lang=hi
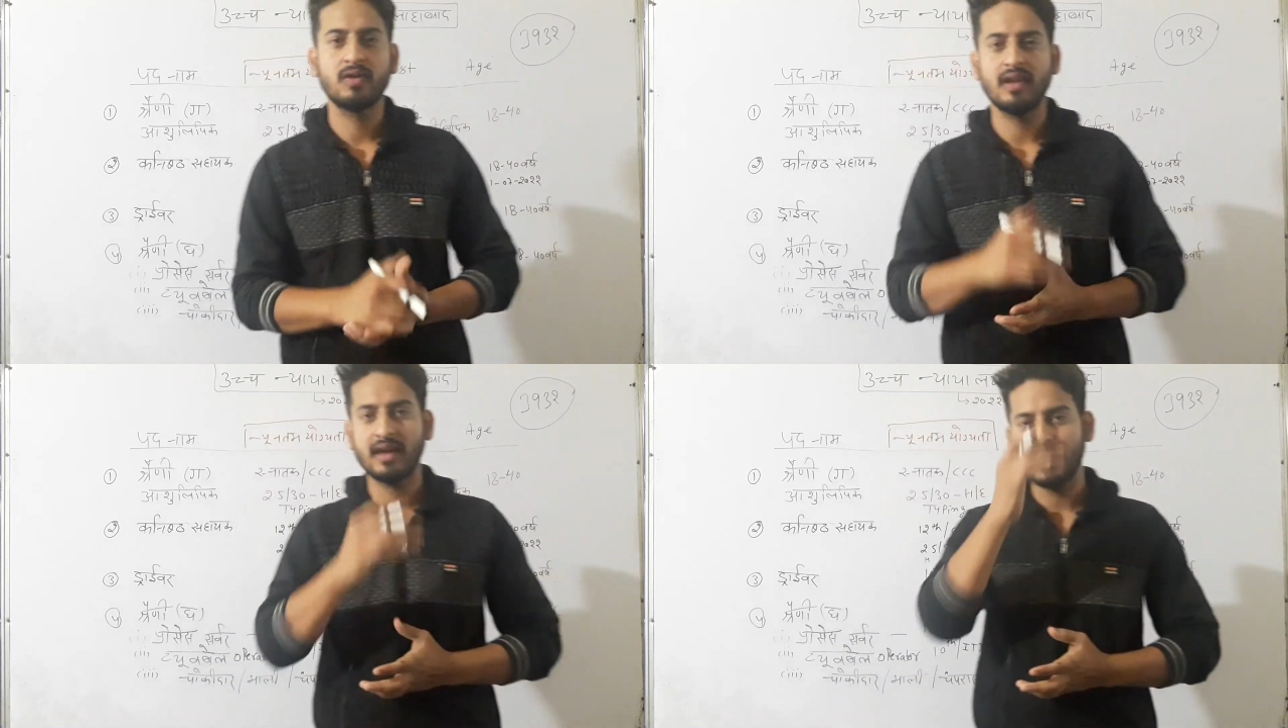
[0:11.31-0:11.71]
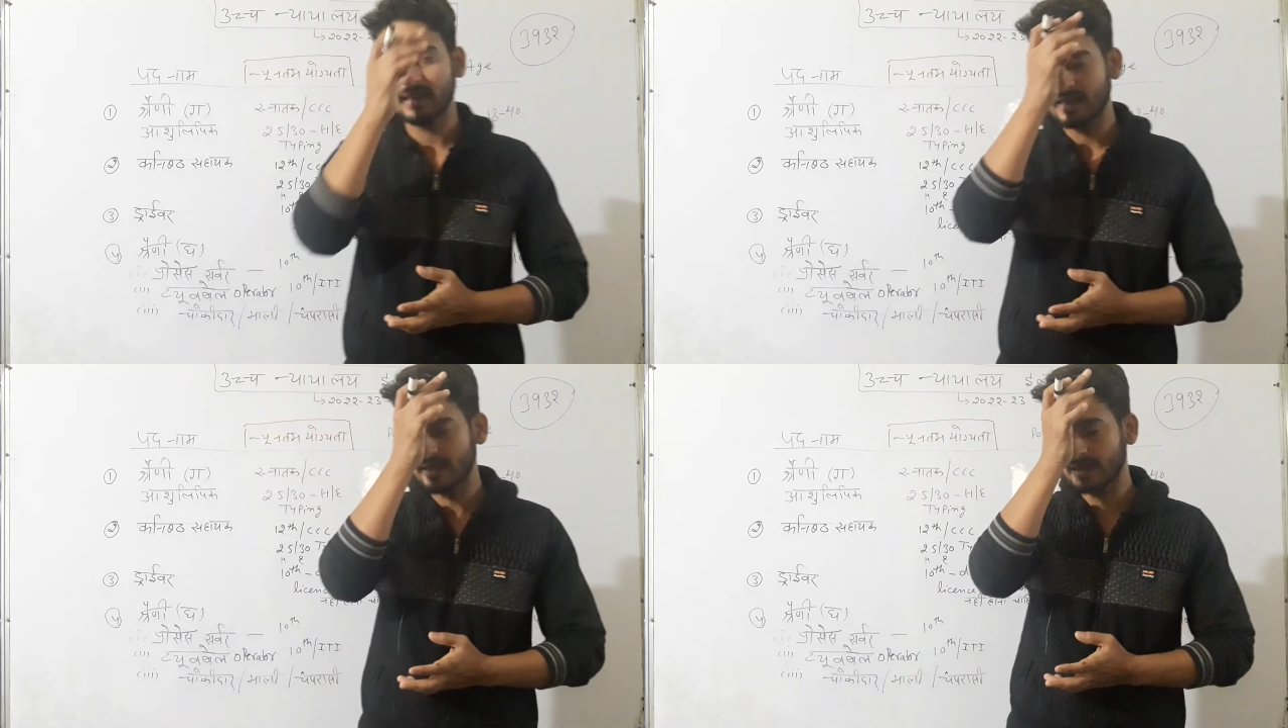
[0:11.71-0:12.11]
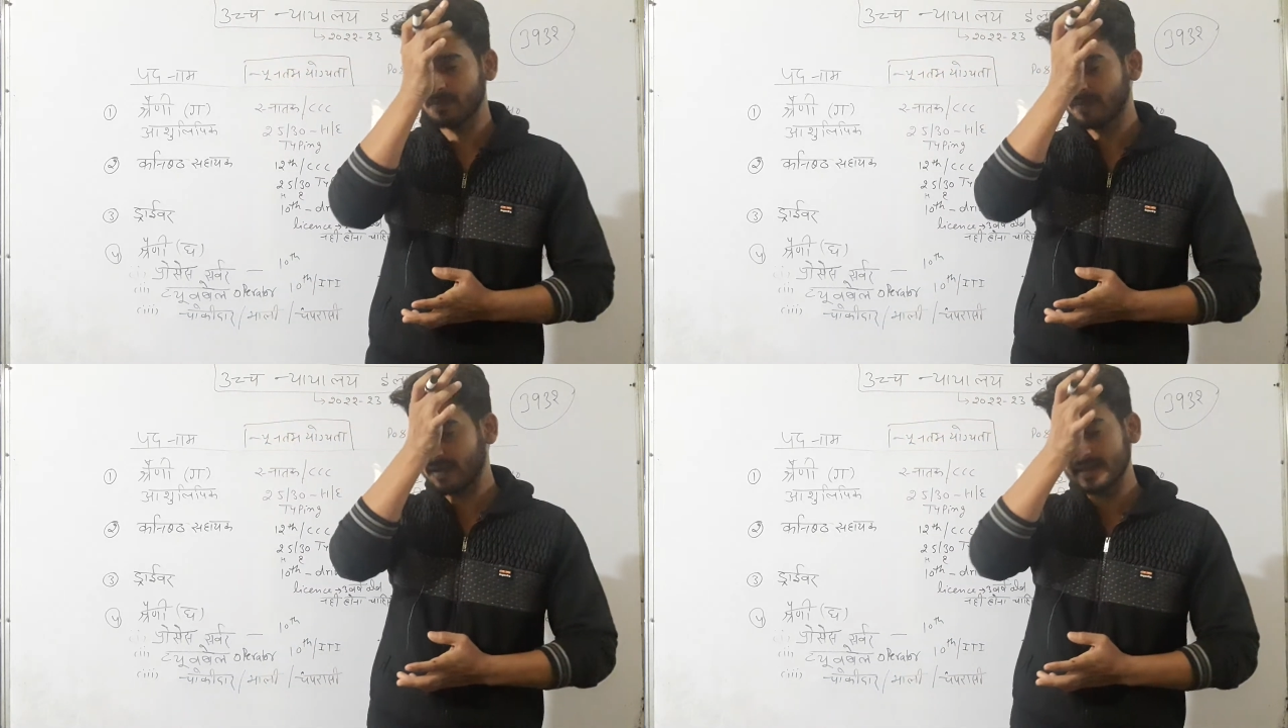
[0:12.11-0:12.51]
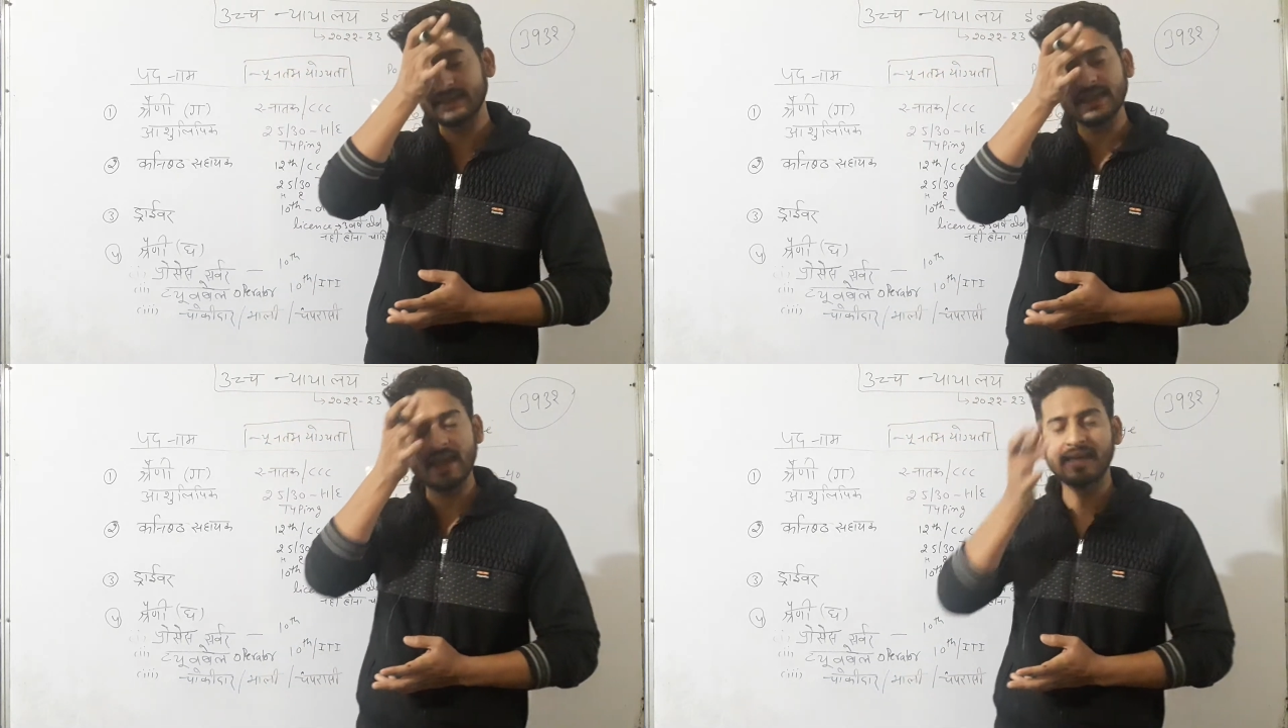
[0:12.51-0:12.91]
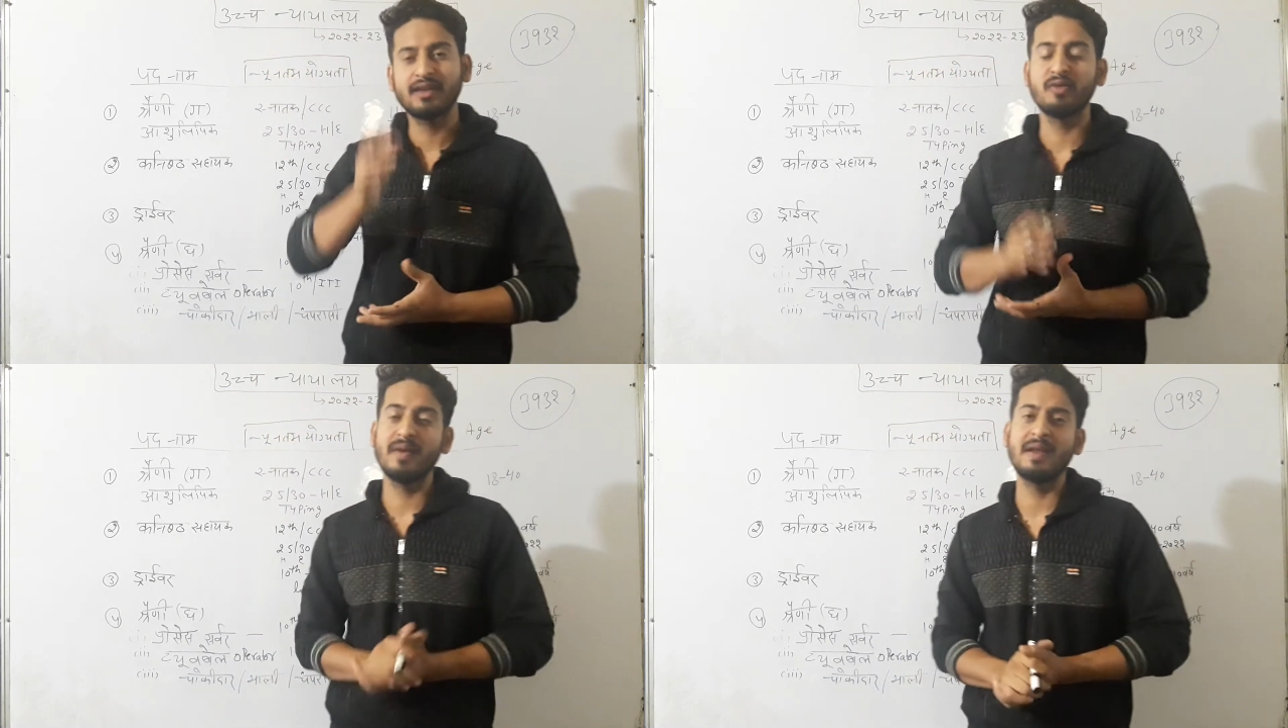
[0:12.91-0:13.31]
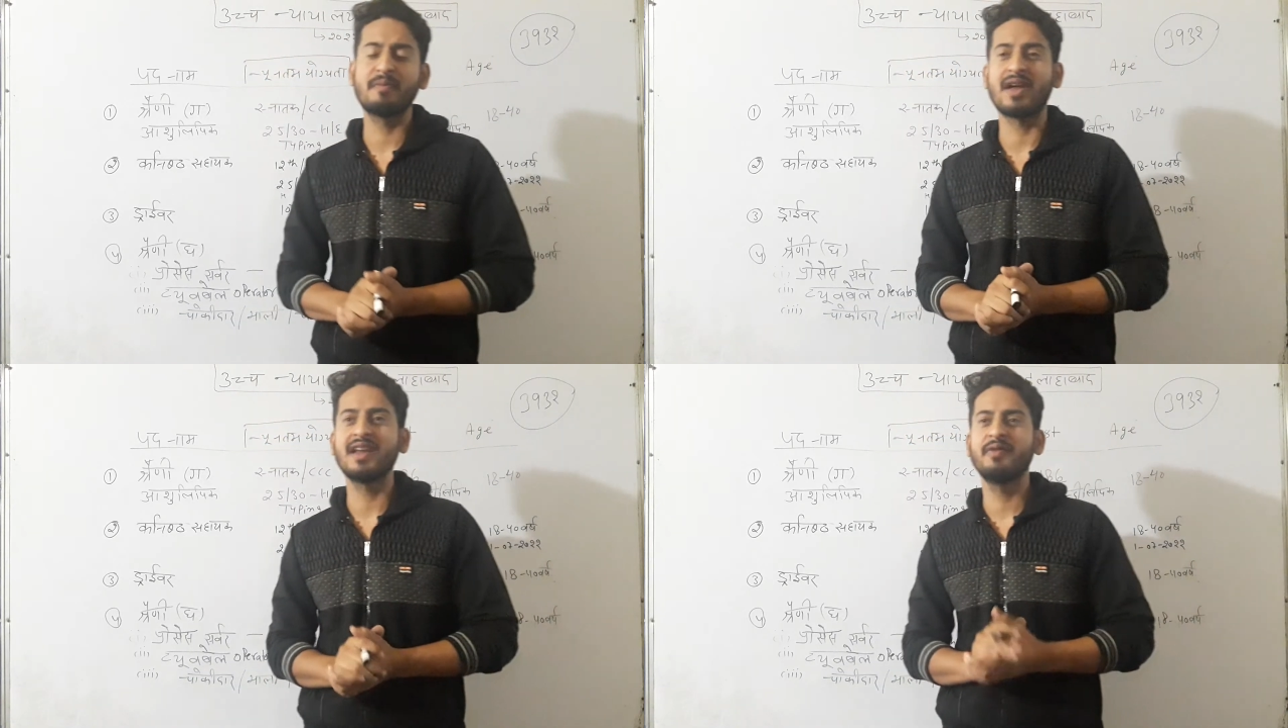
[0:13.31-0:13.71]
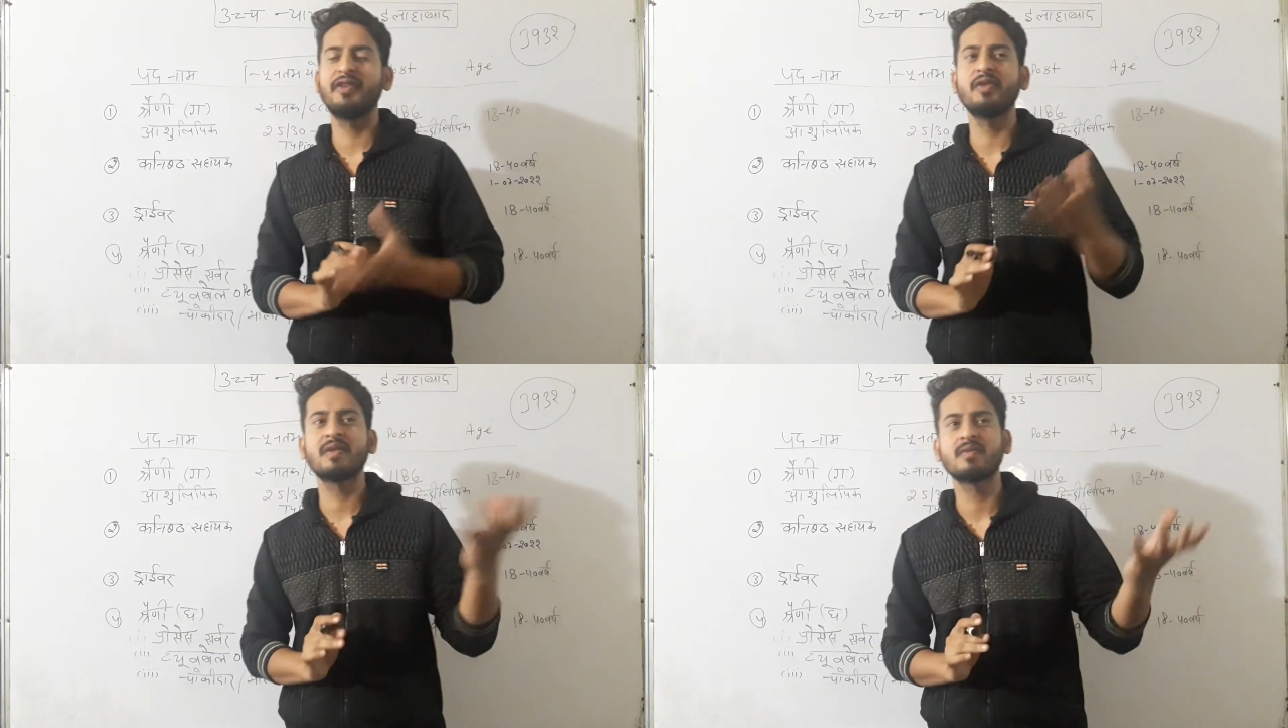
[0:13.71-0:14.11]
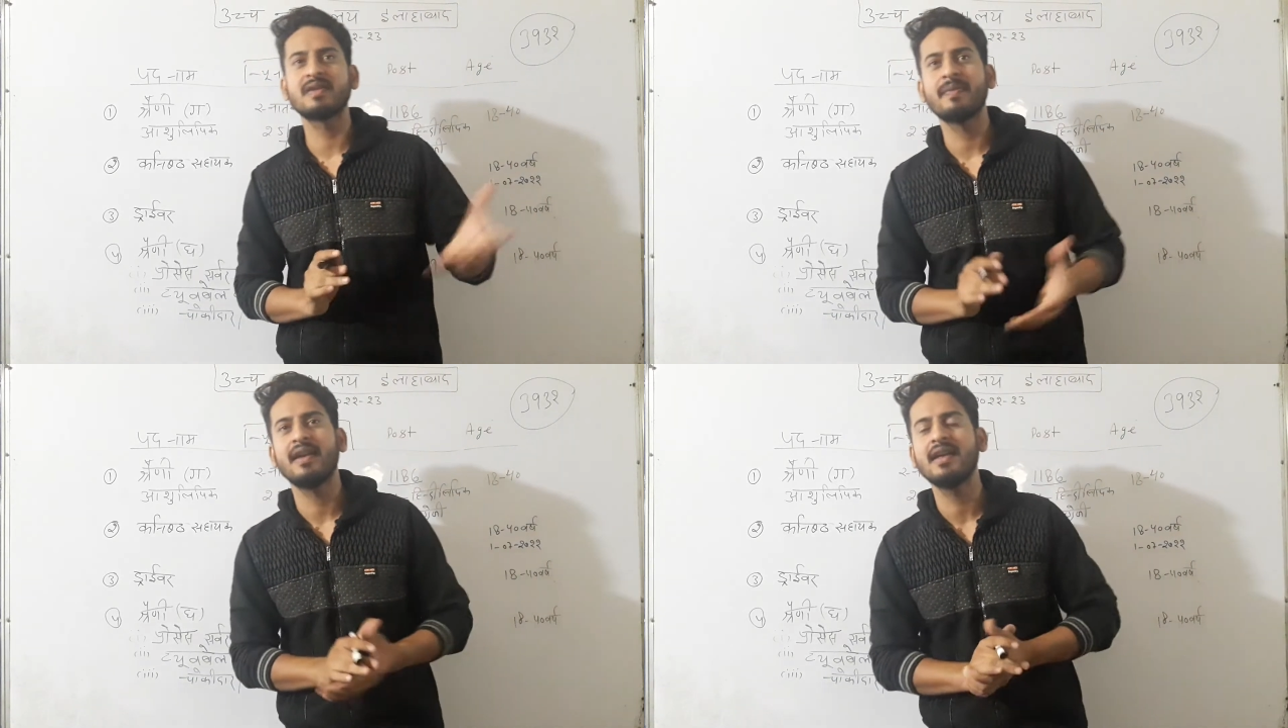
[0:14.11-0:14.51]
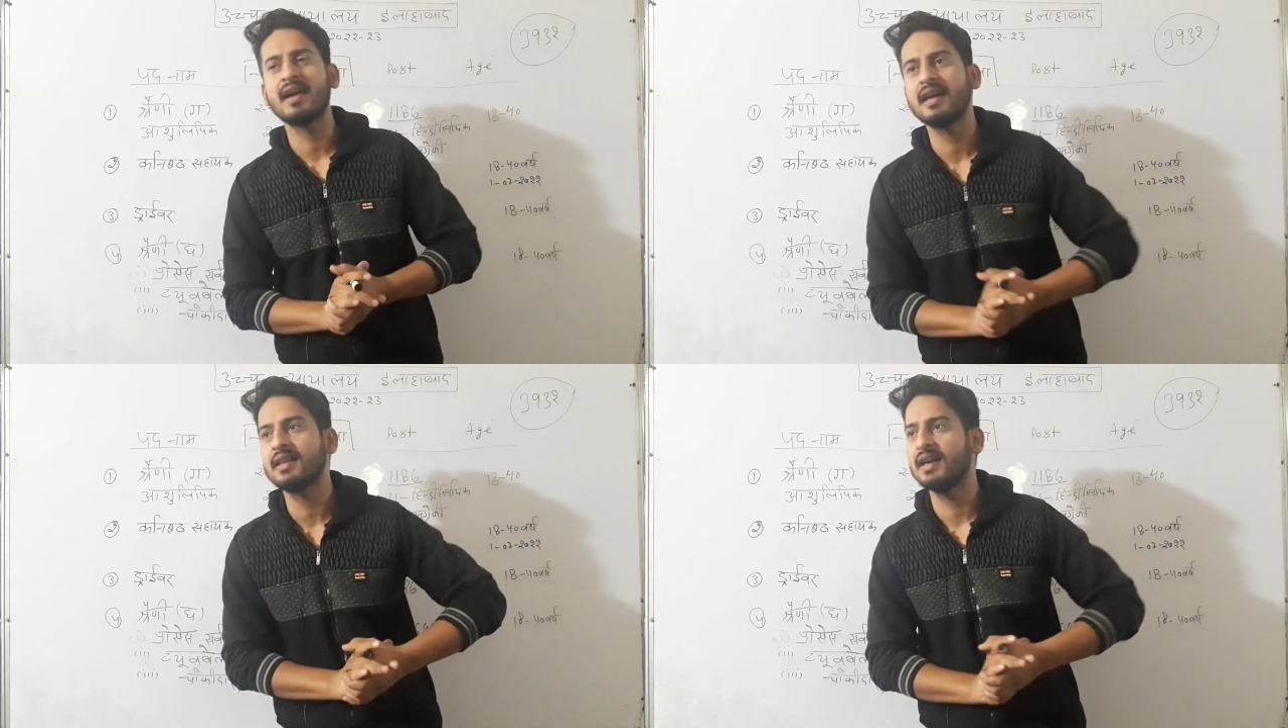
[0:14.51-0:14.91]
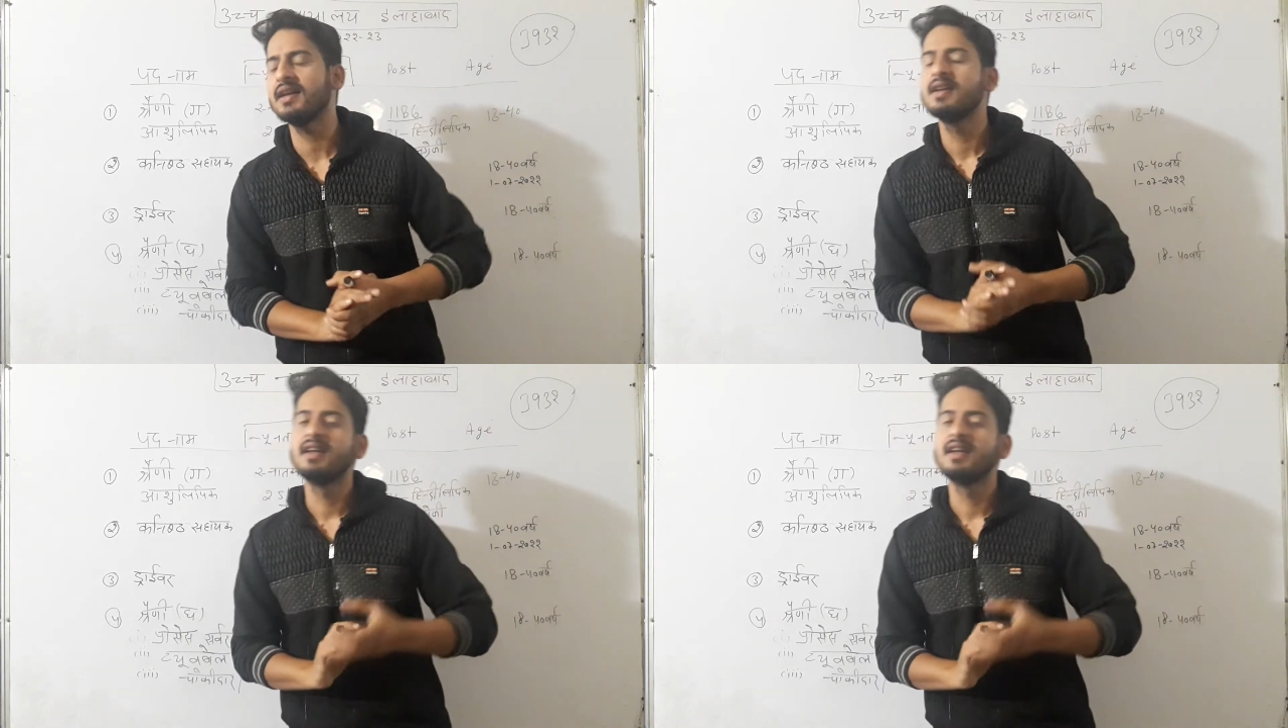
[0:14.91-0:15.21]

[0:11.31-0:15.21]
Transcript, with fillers: लग रहा था कि कब वैकेंसी आएगी तो मैंने पुरानी वीडियो में तुमसे पहले ही कहा था